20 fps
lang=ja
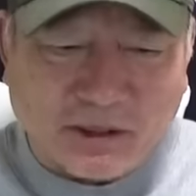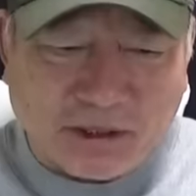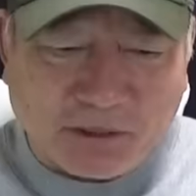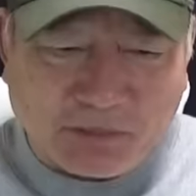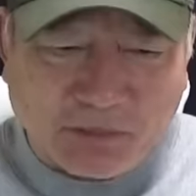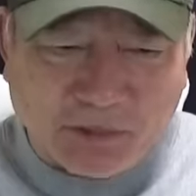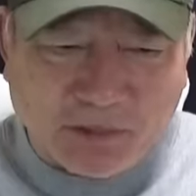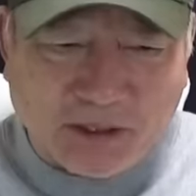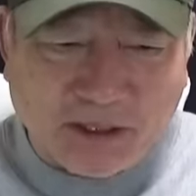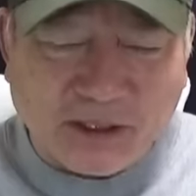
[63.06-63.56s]
新
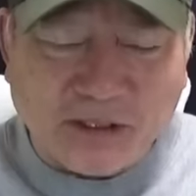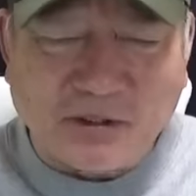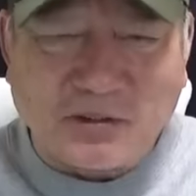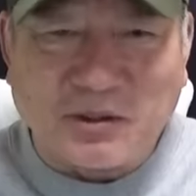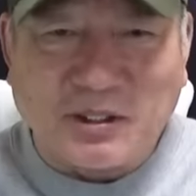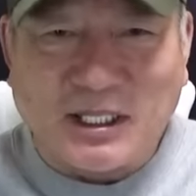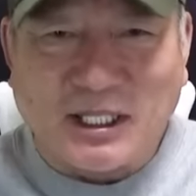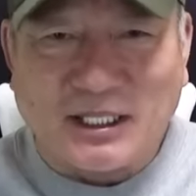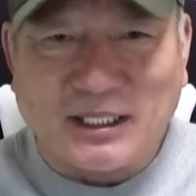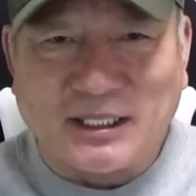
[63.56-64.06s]
聞紙上
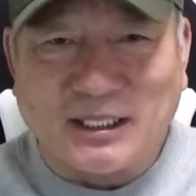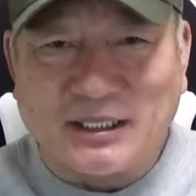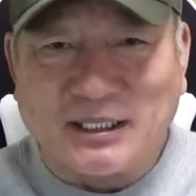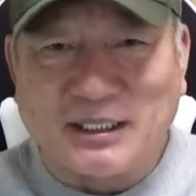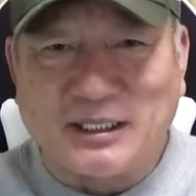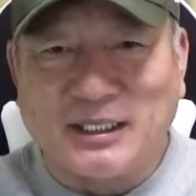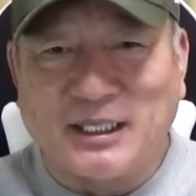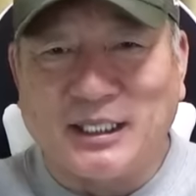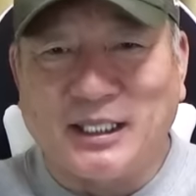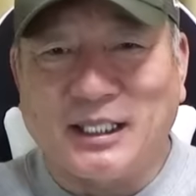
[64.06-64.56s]
の書き
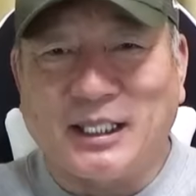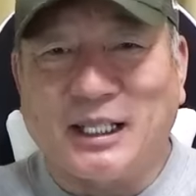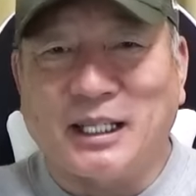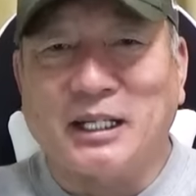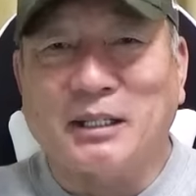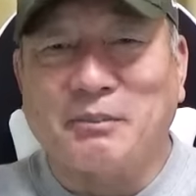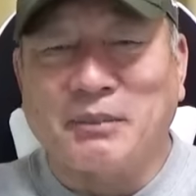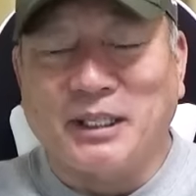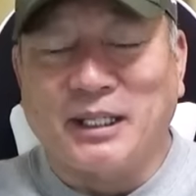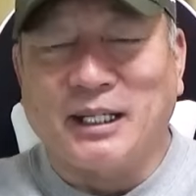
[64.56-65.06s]
方であ
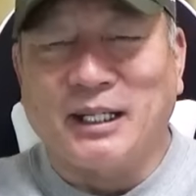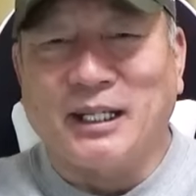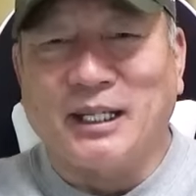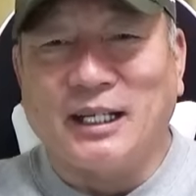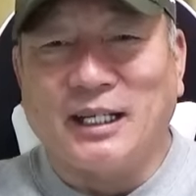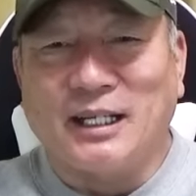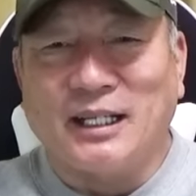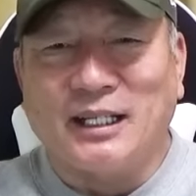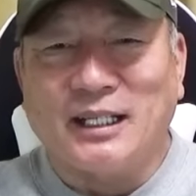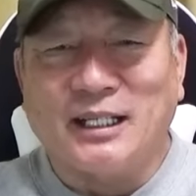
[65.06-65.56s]
れ
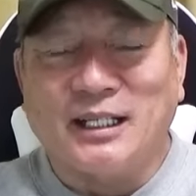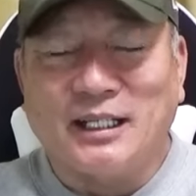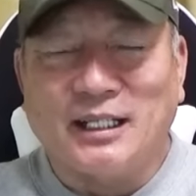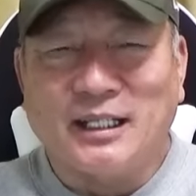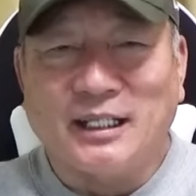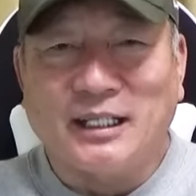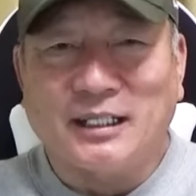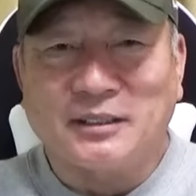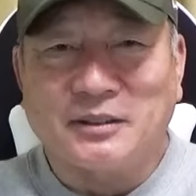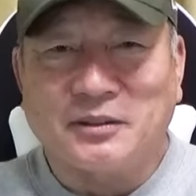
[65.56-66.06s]
ば、
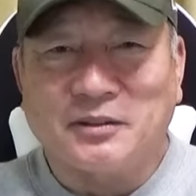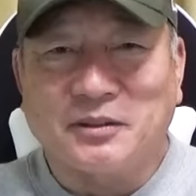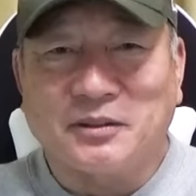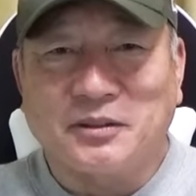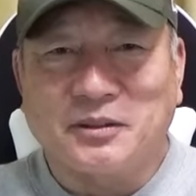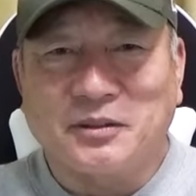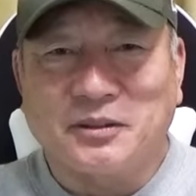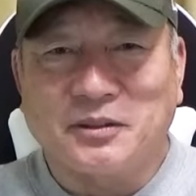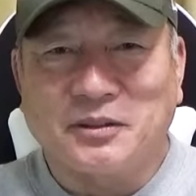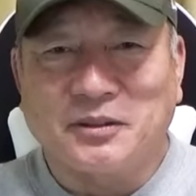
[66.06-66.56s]

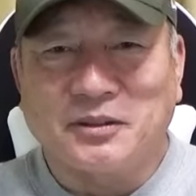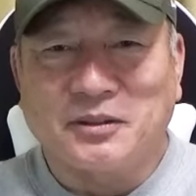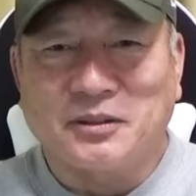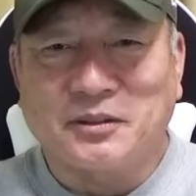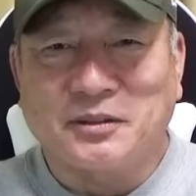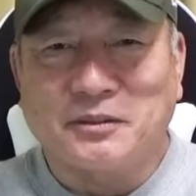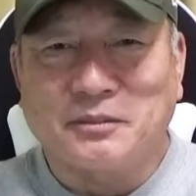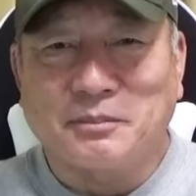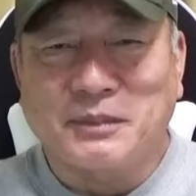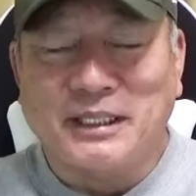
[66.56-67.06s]

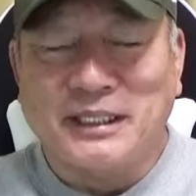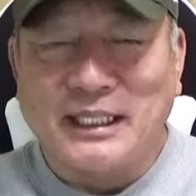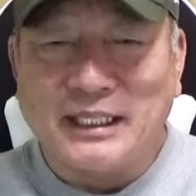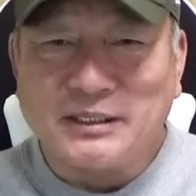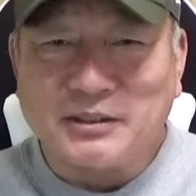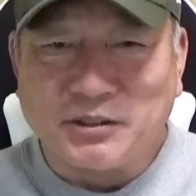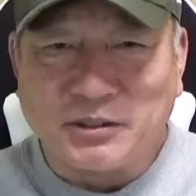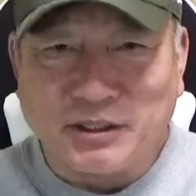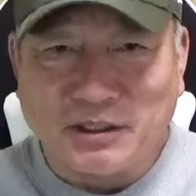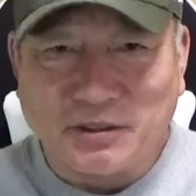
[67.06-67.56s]
はい、まあ、
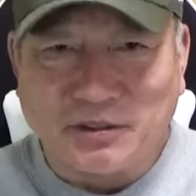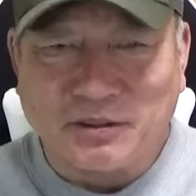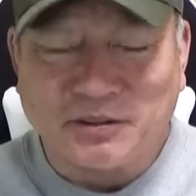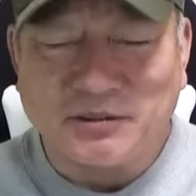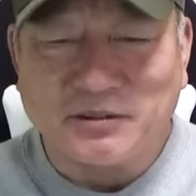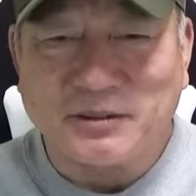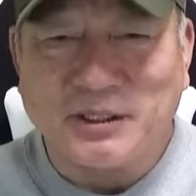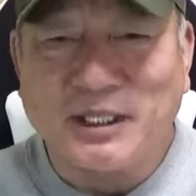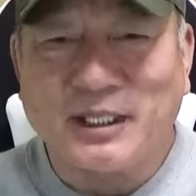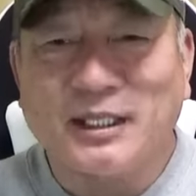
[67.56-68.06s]
熱意とい
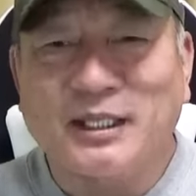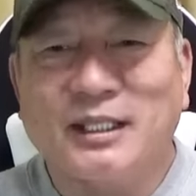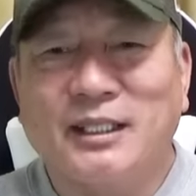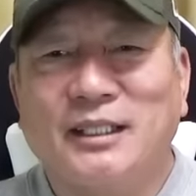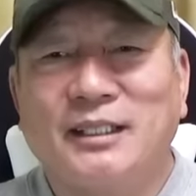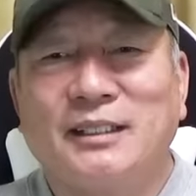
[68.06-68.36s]
うね、